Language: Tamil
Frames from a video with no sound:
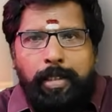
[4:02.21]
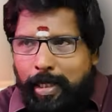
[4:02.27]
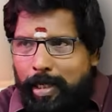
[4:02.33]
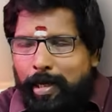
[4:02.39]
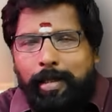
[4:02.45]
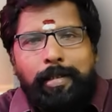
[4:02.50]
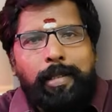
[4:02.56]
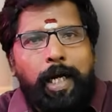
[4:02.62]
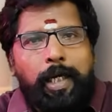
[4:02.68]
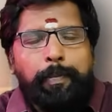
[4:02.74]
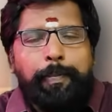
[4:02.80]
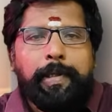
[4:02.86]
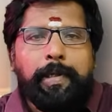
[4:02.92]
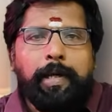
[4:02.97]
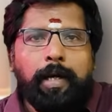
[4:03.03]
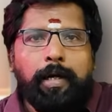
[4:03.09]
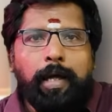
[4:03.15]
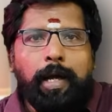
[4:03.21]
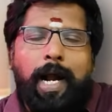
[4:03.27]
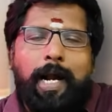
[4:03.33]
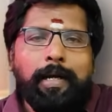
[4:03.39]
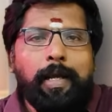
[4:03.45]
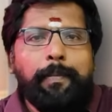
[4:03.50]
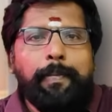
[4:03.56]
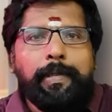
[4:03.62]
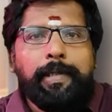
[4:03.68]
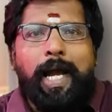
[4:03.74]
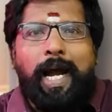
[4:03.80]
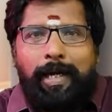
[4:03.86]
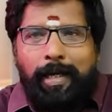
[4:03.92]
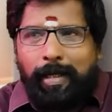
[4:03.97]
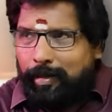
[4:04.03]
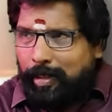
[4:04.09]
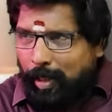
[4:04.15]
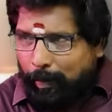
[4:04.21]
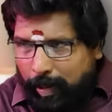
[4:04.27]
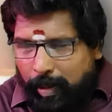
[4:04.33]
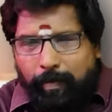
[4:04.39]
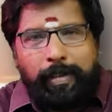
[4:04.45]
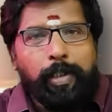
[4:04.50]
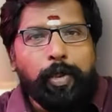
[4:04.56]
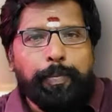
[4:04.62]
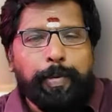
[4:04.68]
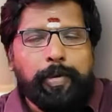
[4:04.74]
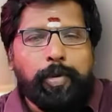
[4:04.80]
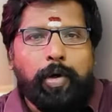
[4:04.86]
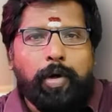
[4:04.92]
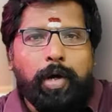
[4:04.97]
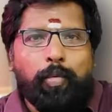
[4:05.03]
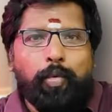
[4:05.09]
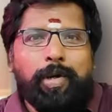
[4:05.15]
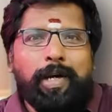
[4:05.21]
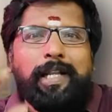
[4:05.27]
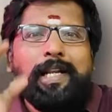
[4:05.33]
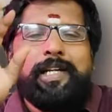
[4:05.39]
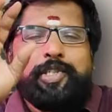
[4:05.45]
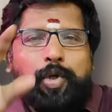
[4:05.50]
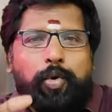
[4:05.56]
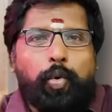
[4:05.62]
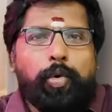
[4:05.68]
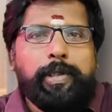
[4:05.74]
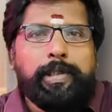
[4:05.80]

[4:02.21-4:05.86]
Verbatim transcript: இங்கேருந்து அனுப்பியிருக்காங்க ஆனால் பாருங்க அங்கேருந்து நமக்கு வந்திருப்பதோ ஒரு ரெண்டு லட்சம்